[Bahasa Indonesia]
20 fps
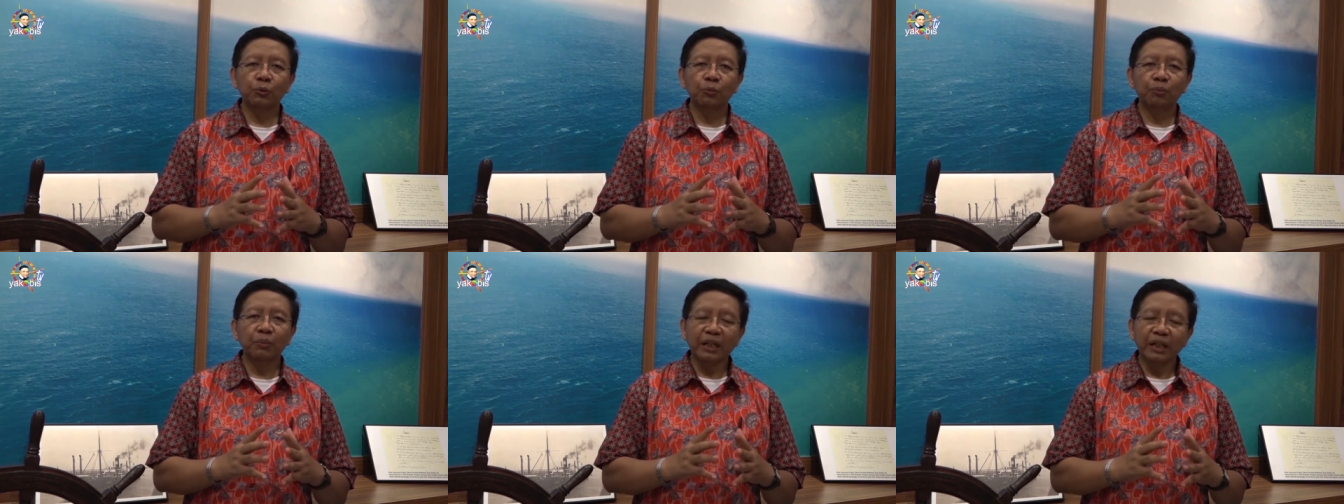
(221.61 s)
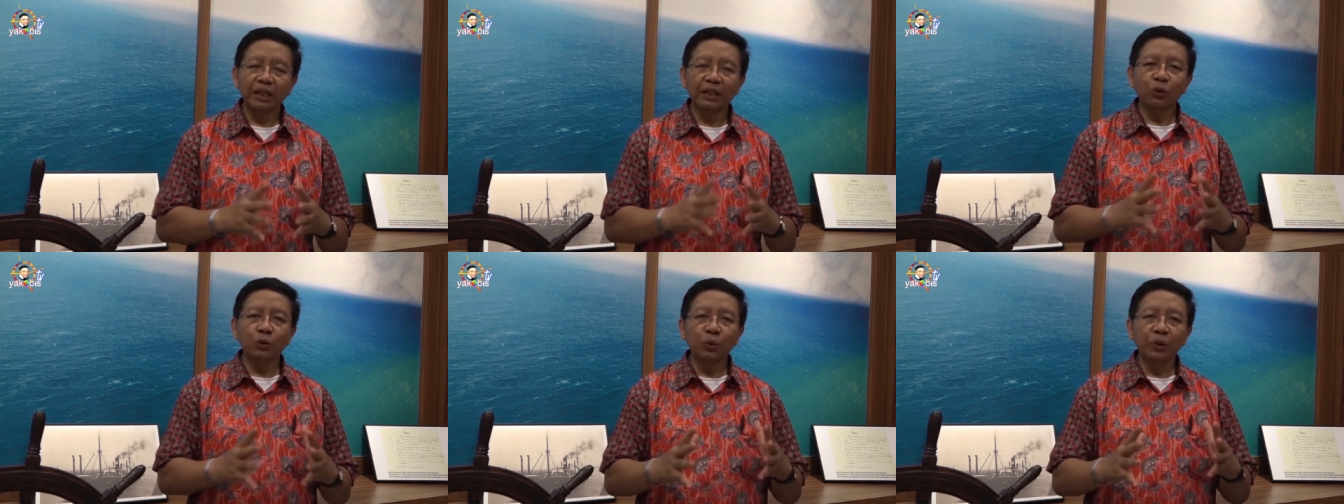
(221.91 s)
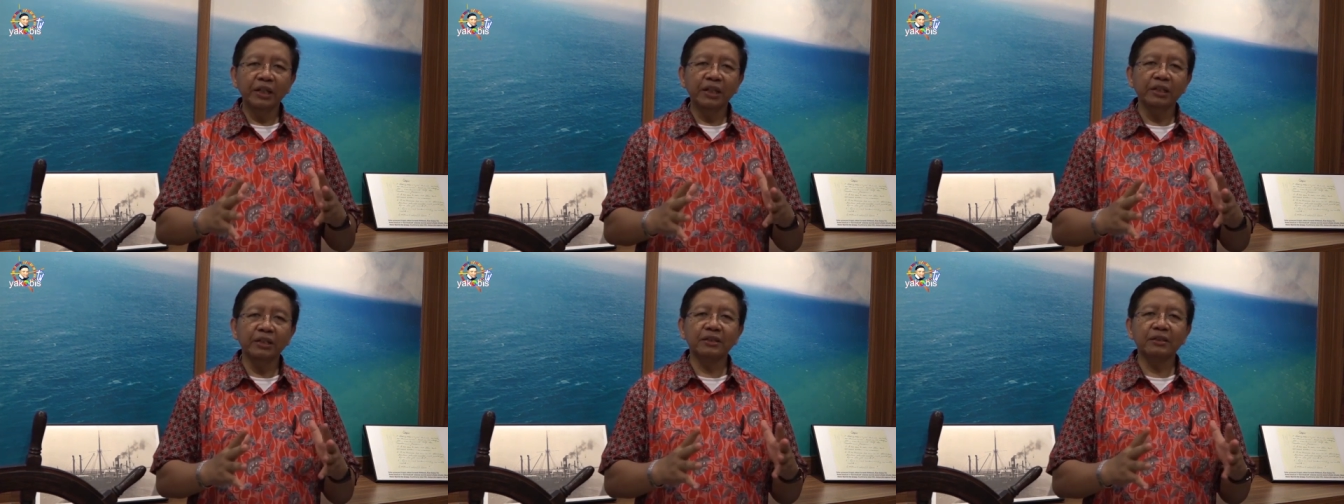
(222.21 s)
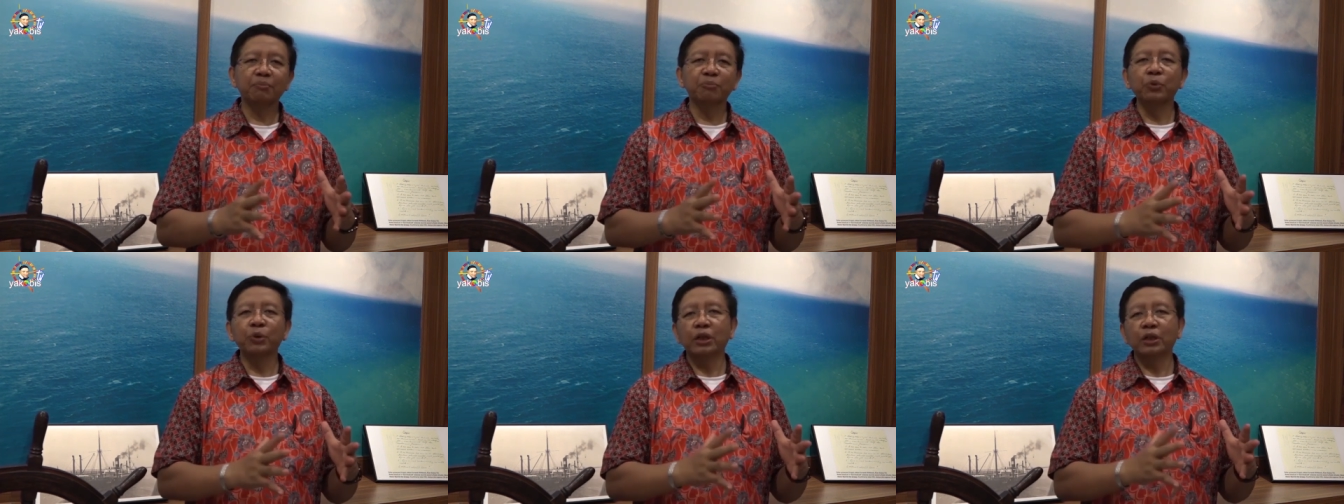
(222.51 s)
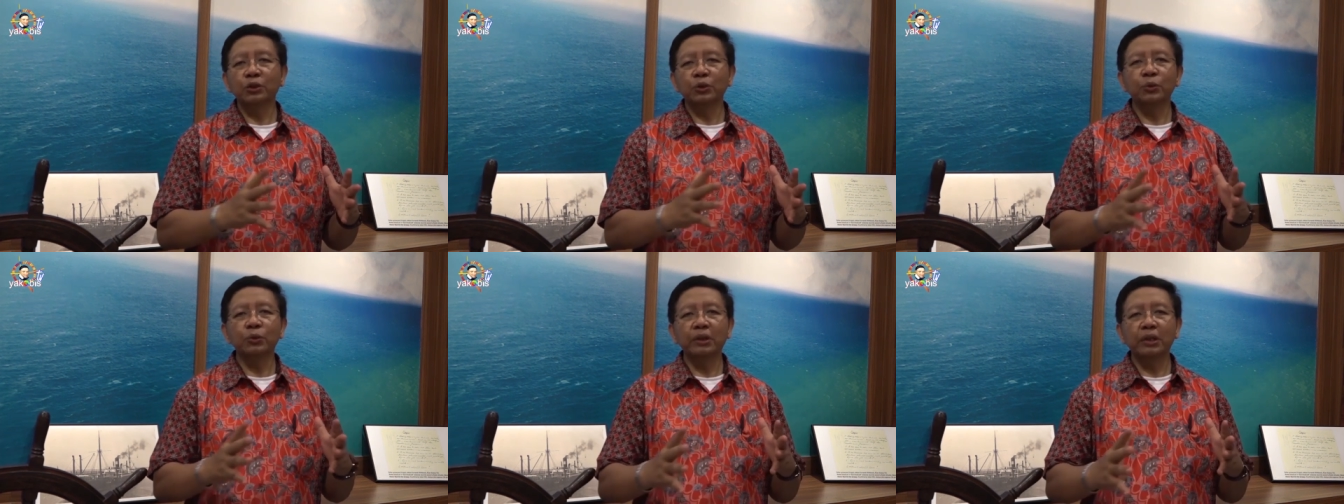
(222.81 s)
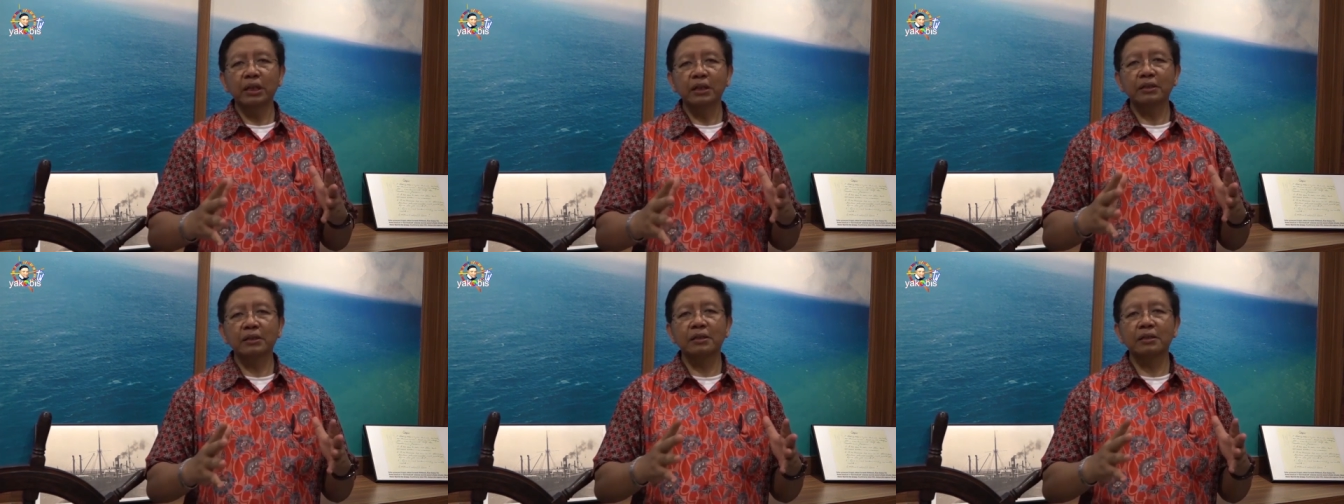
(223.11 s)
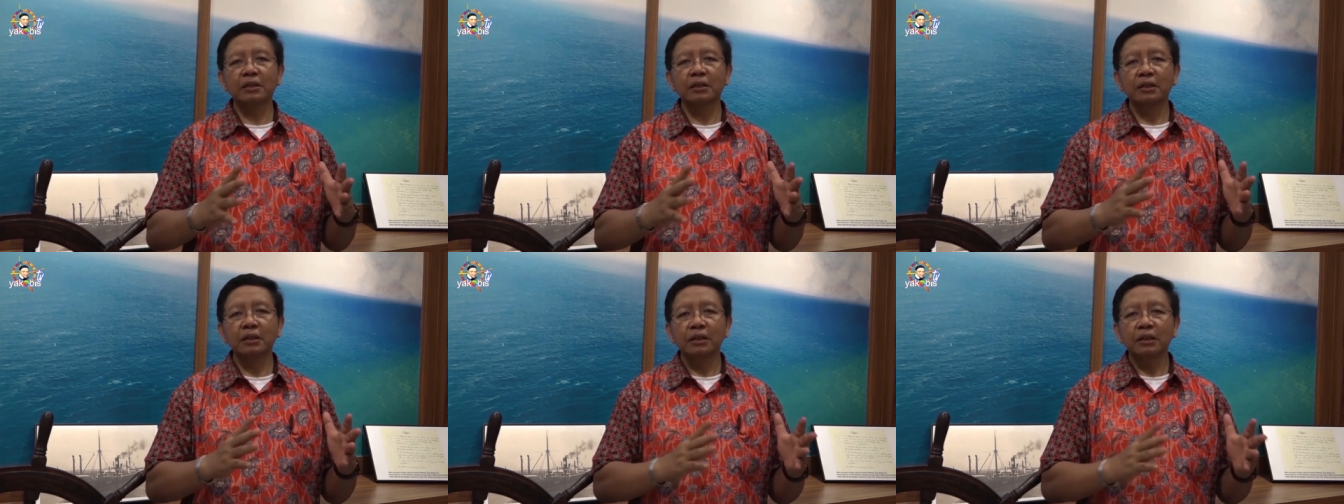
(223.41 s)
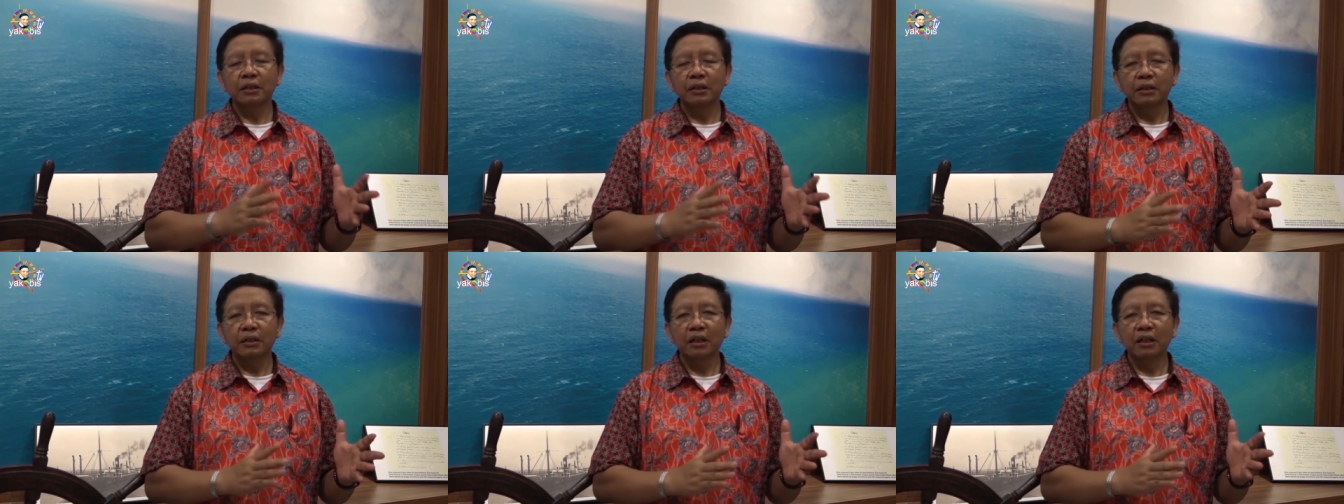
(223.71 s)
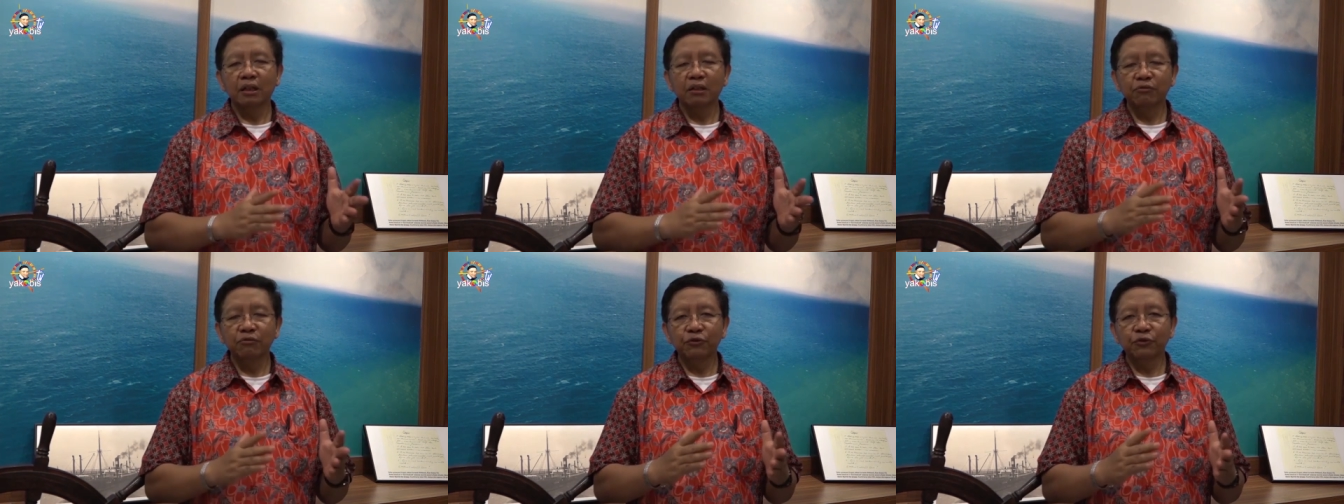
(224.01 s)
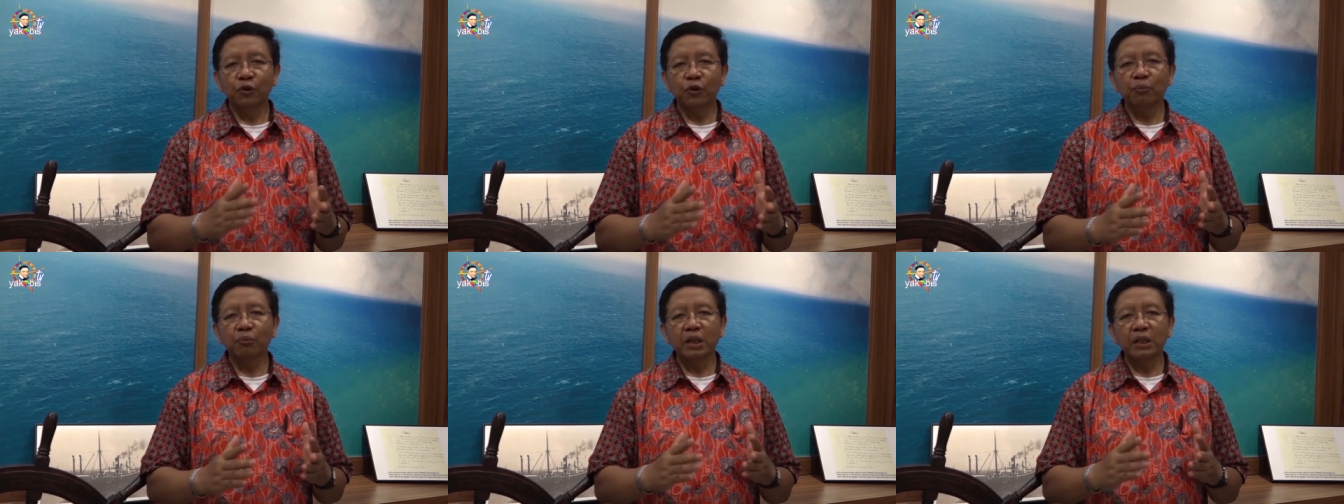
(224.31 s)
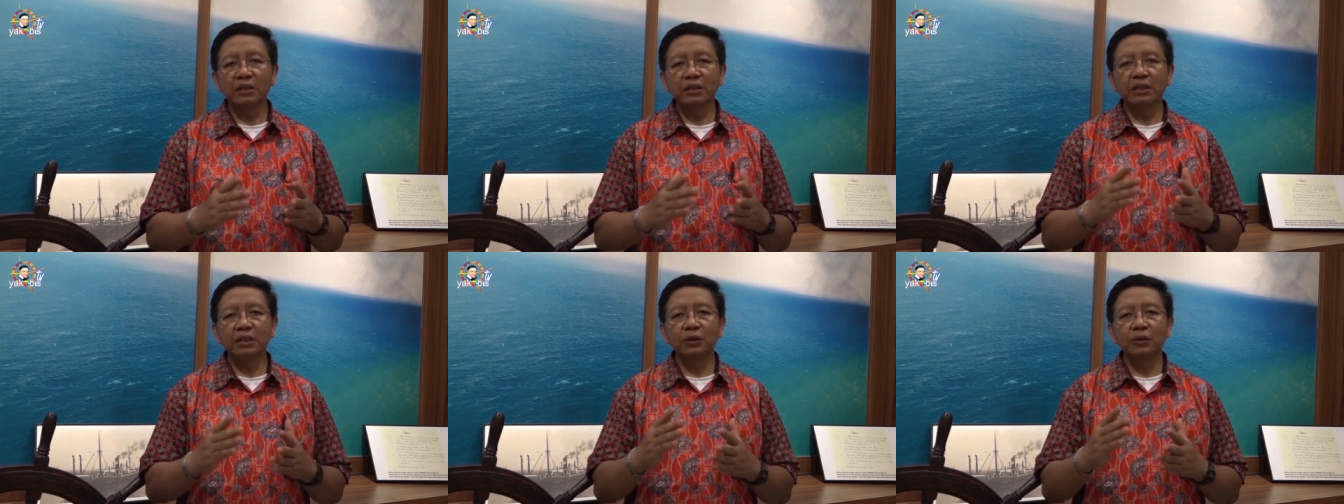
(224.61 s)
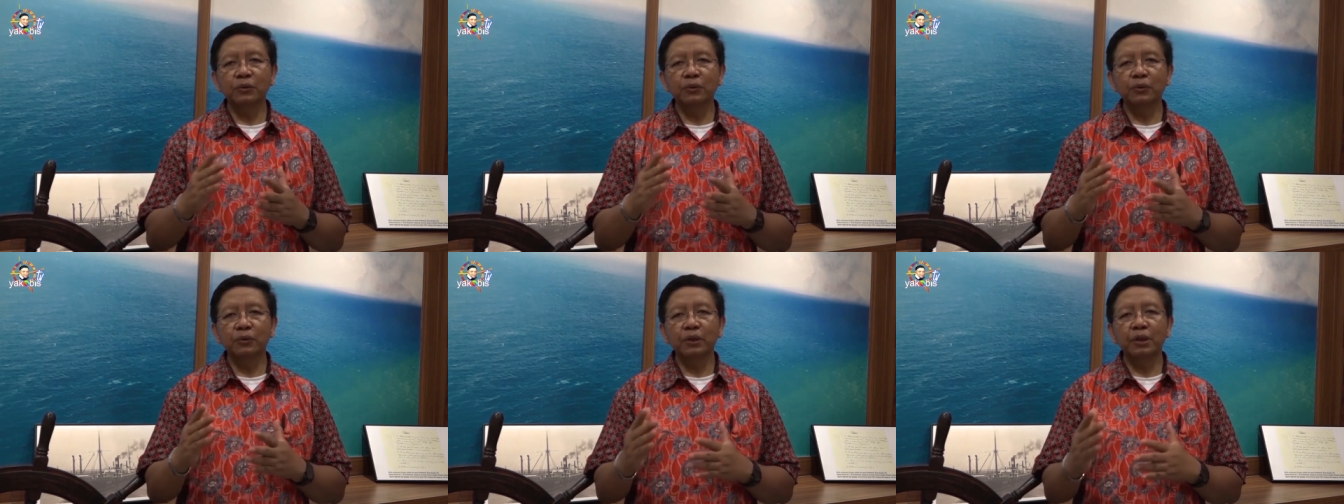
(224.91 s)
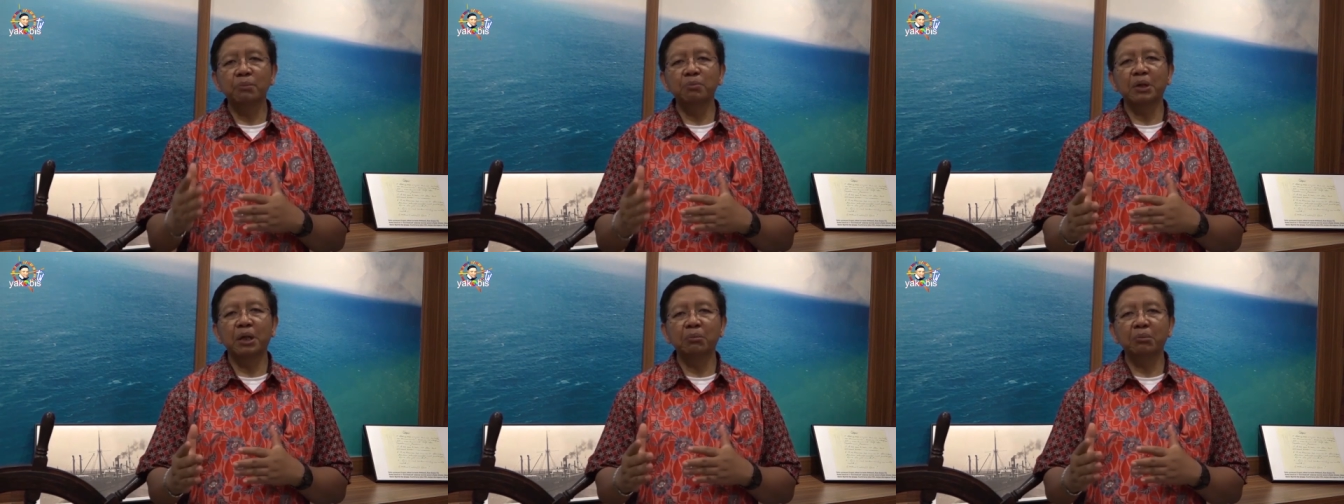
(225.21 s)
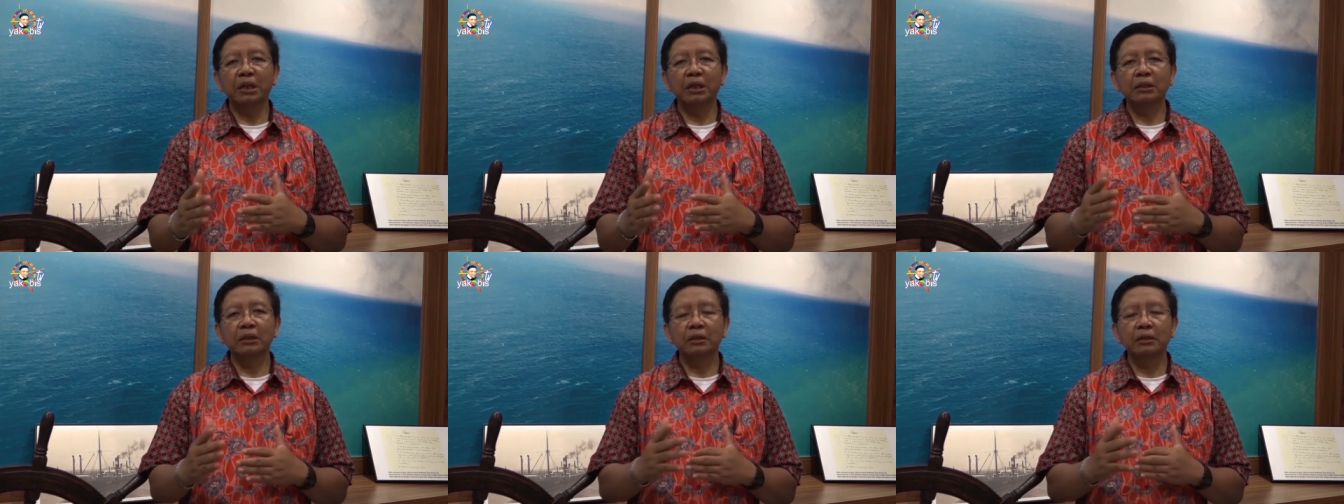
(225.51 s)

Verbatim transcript: menekuni sebuah tugas dalam formasi imam